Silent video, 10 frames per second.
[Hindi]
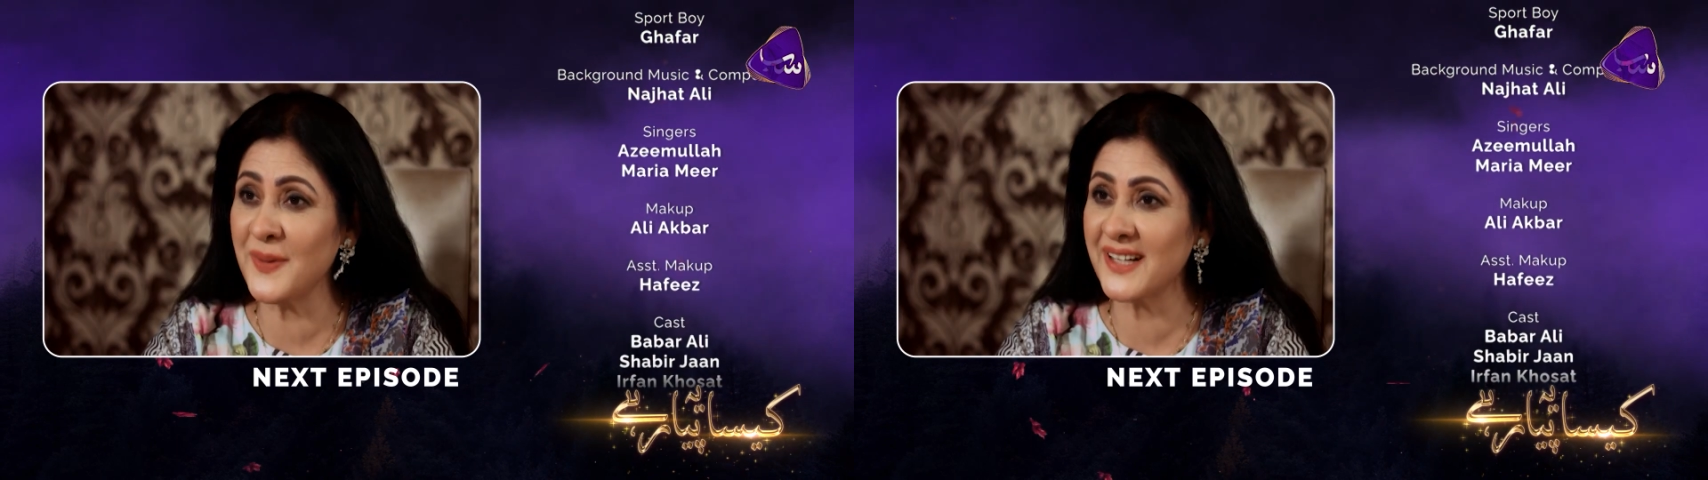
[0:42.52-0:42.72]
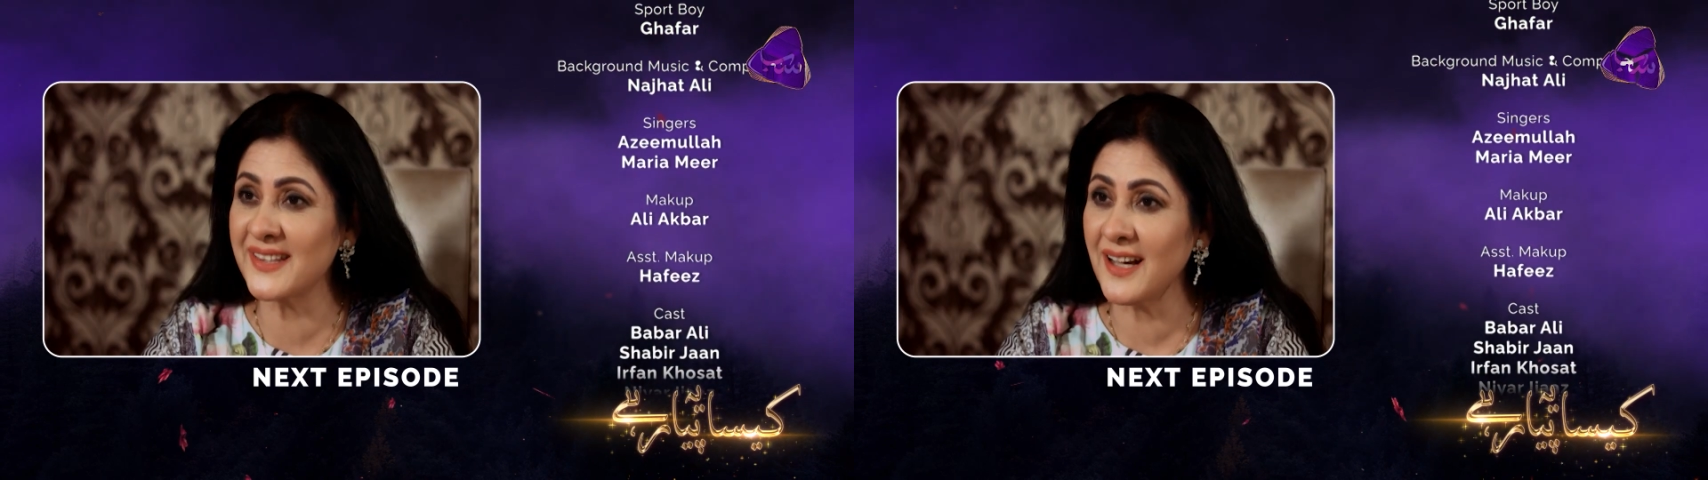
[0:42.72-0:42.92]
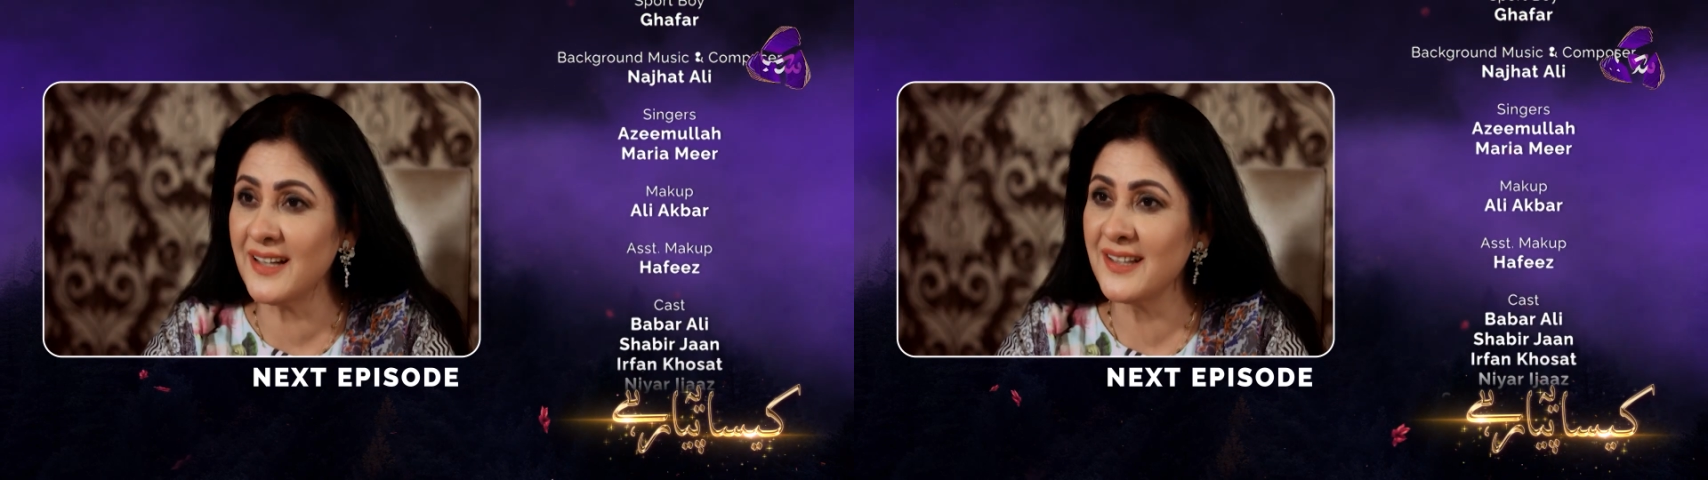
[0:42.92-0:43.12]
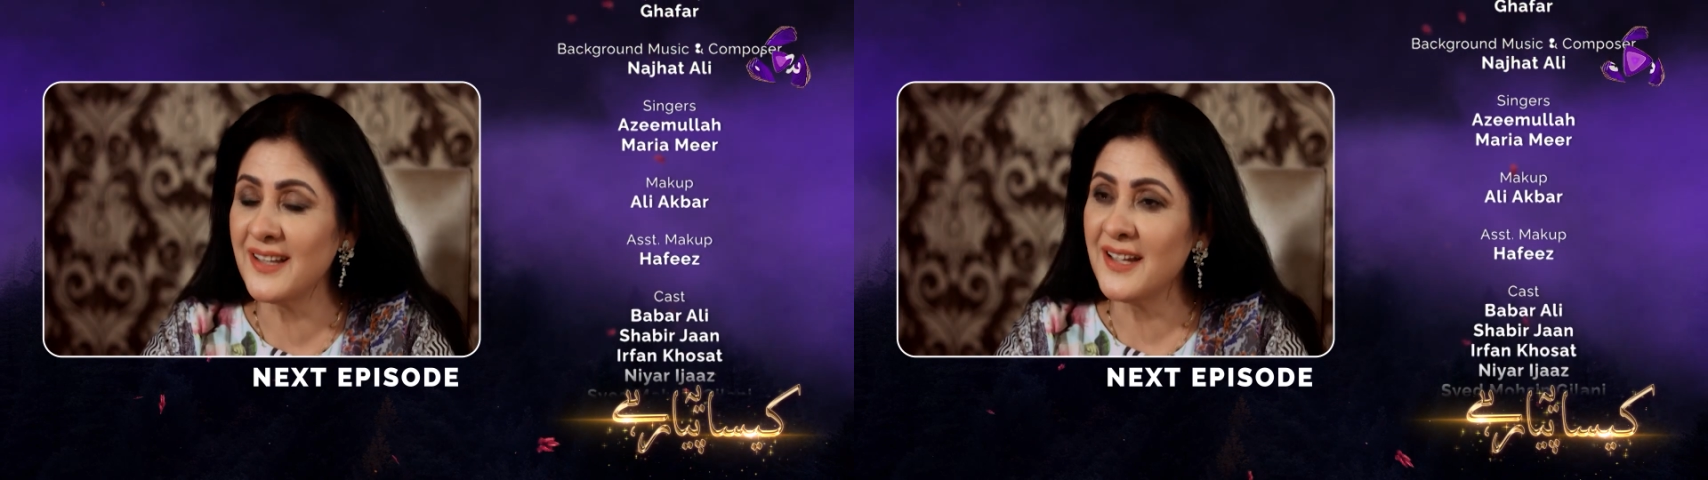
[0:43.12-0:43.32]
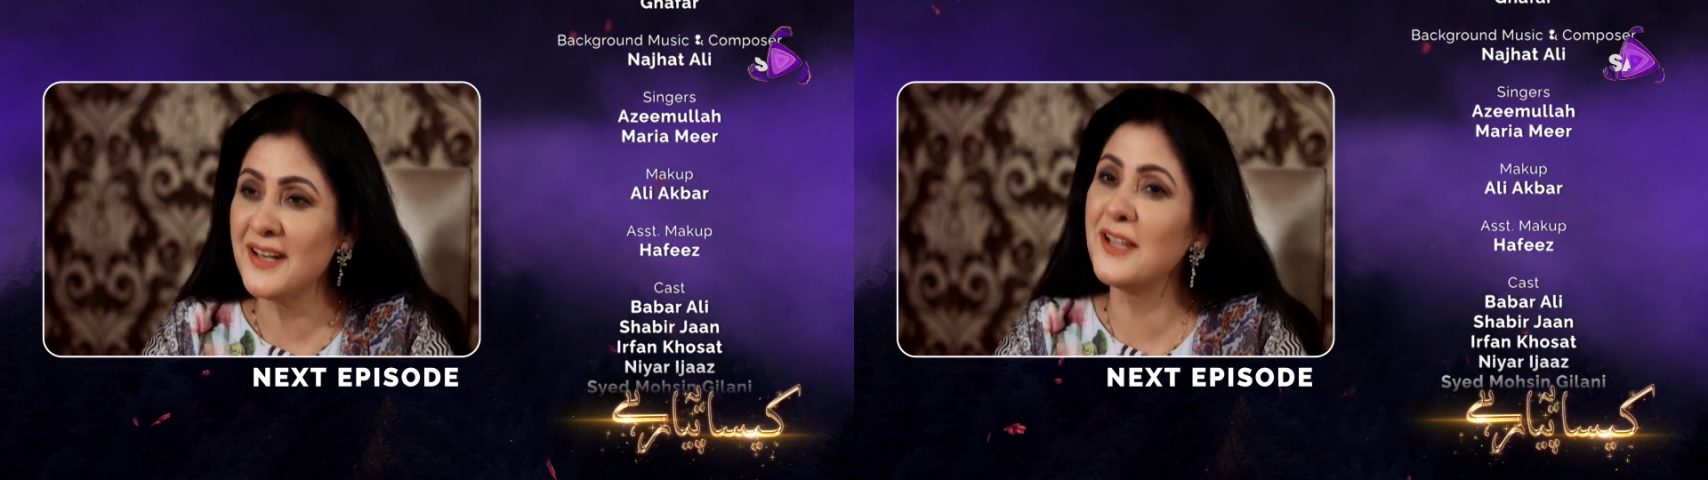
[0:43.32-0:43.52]
बेड था
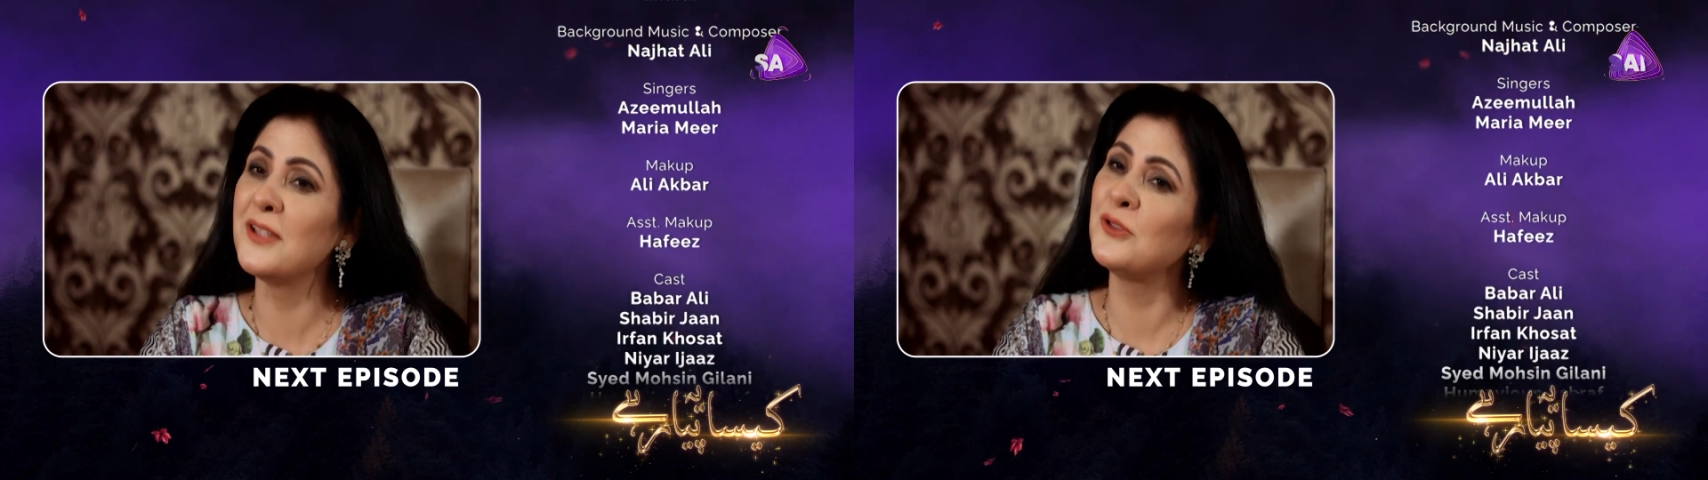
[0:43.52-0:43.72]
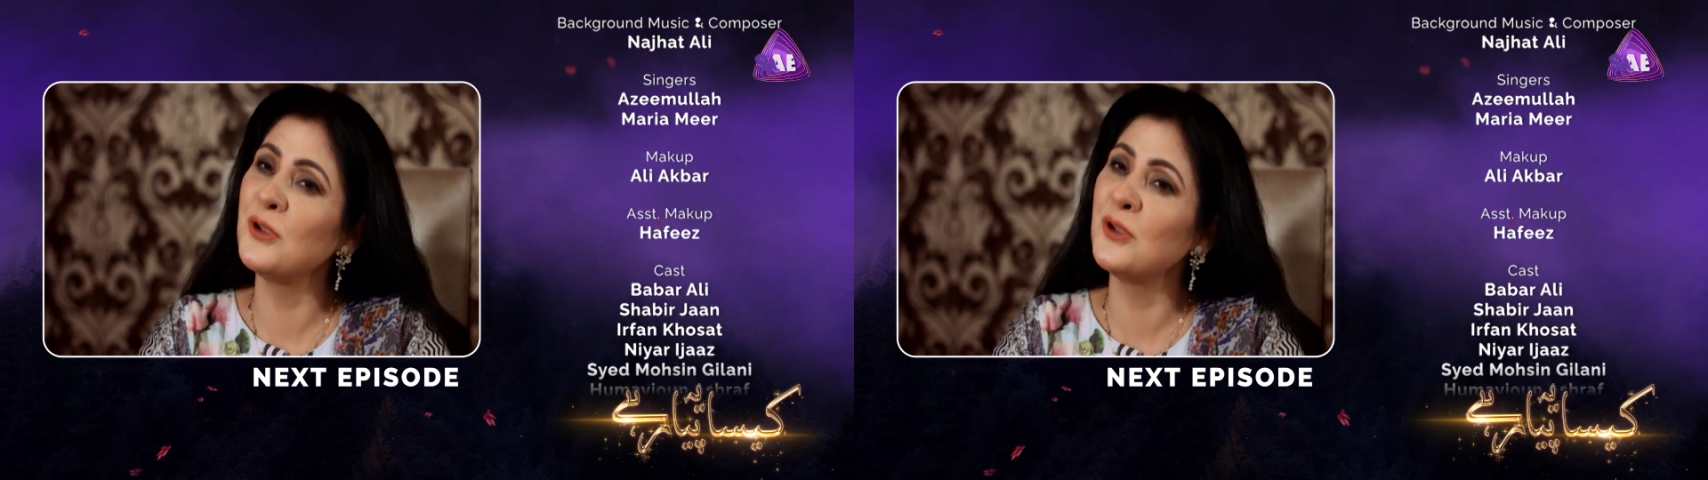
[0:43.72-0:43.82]
नींद